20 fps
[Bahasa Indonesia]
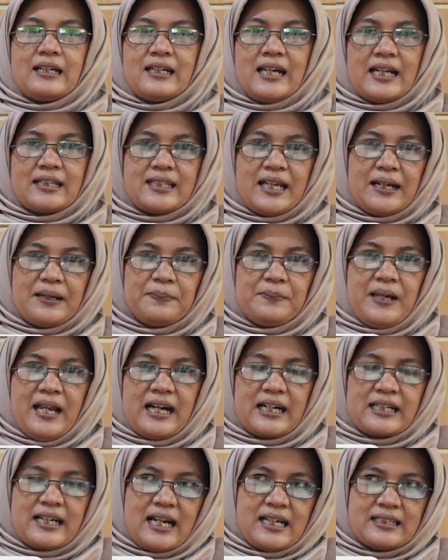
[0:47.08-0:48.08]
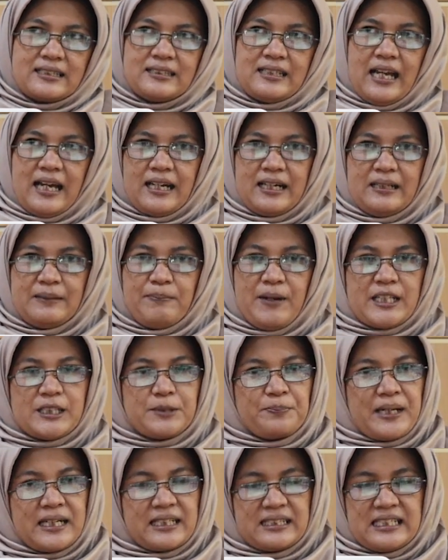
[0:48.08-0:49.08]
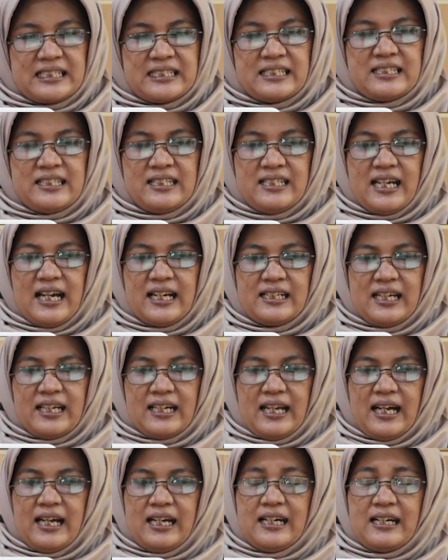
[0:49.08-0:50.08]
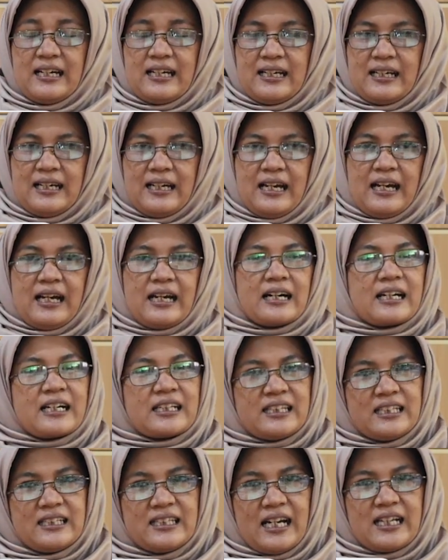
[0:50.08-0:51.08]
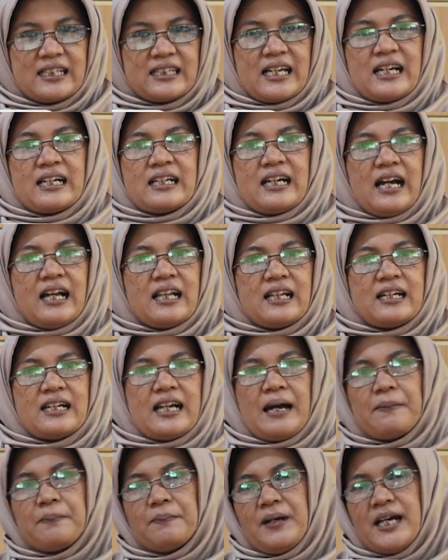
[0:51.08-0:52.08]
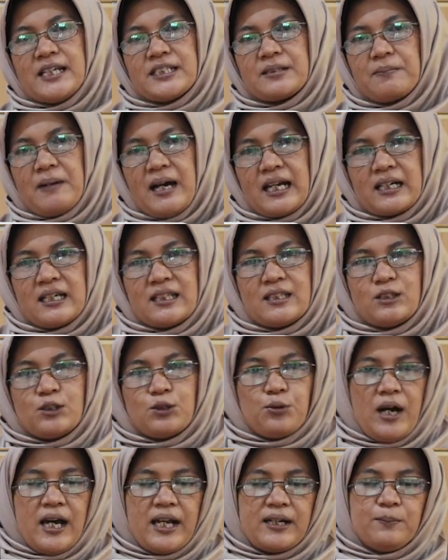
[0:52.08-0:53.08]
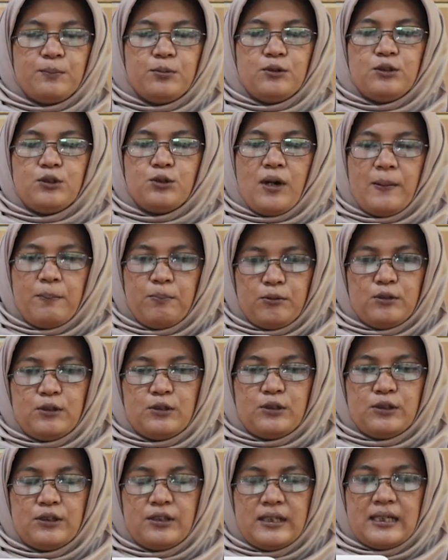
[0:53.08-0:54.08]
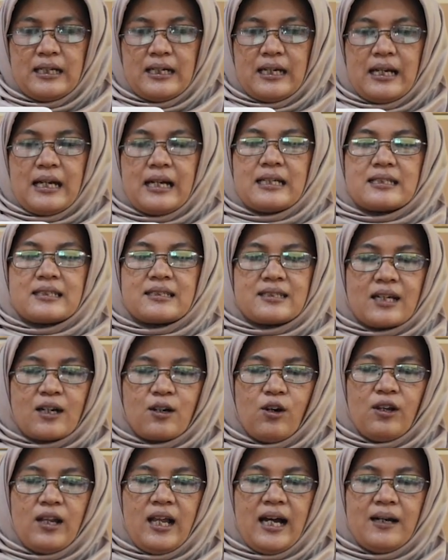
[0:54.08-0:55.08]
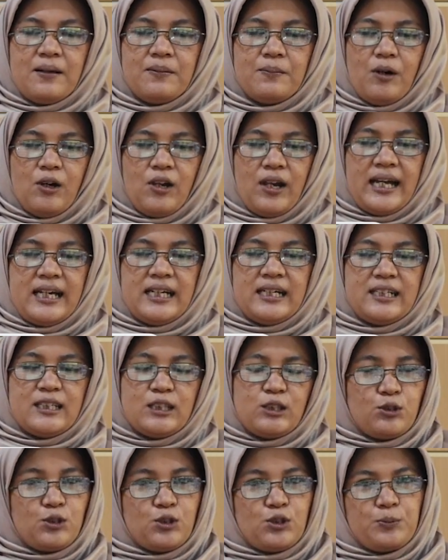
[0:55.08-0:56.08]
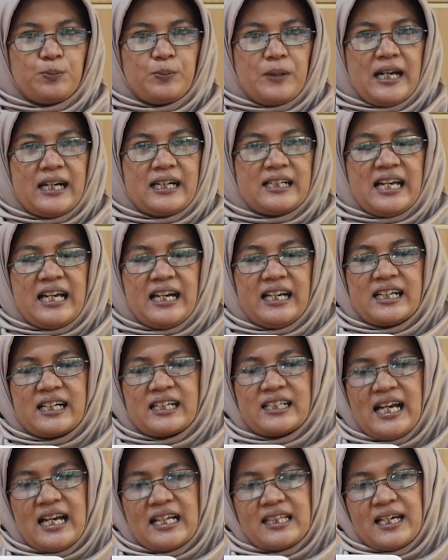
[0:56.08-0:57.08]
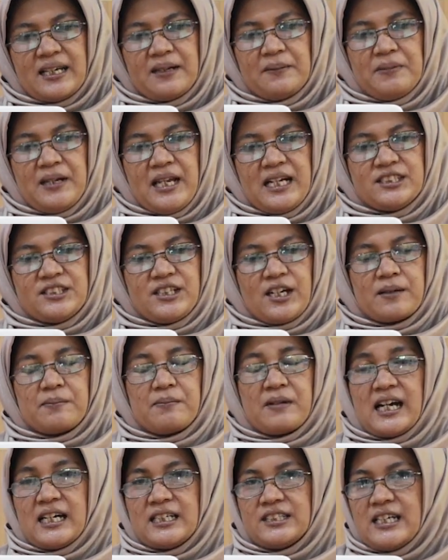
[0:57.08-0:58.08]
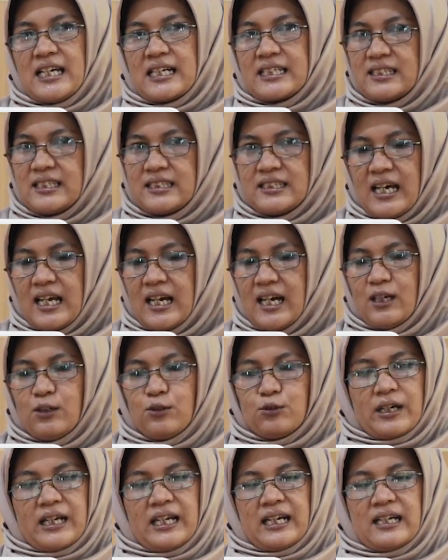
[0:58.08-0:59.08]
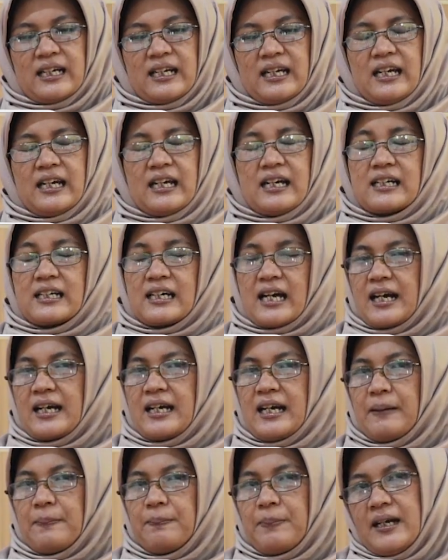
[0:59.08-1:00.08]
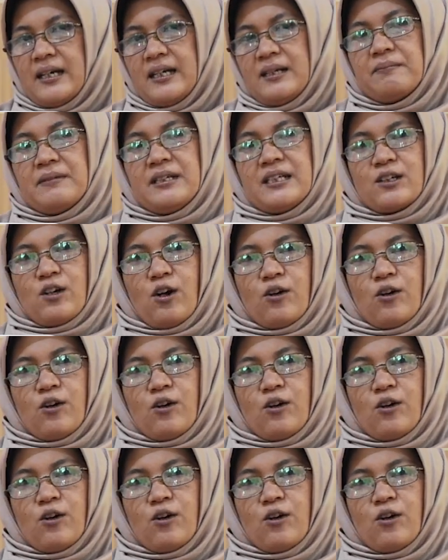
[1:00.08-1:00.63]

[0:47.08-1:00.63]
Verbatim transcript: Latar belakang dari best practice ini adalah ketika tanggal 16 Maret 2020 sekolah mulai ditutup dari kegiatan belajar mengajar secara luring karena pandemi